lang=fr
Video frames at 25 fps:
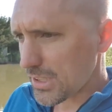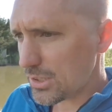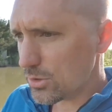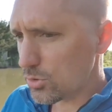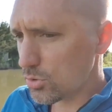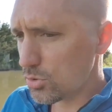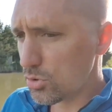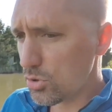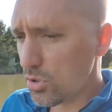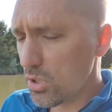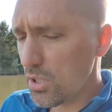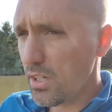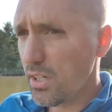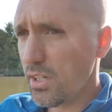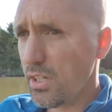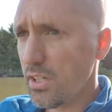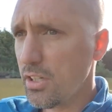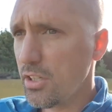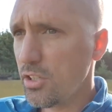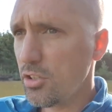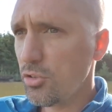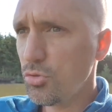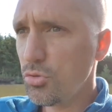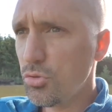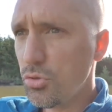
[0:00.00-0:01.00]
où
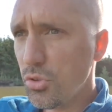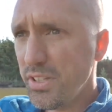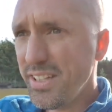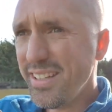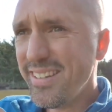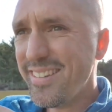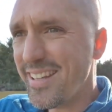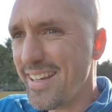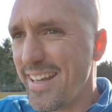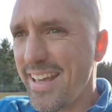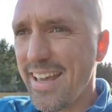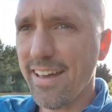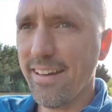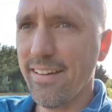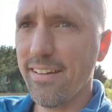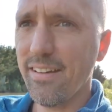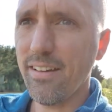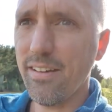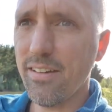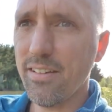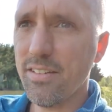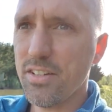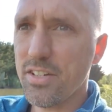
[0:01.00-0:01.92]
tu te dis ça y est, euh,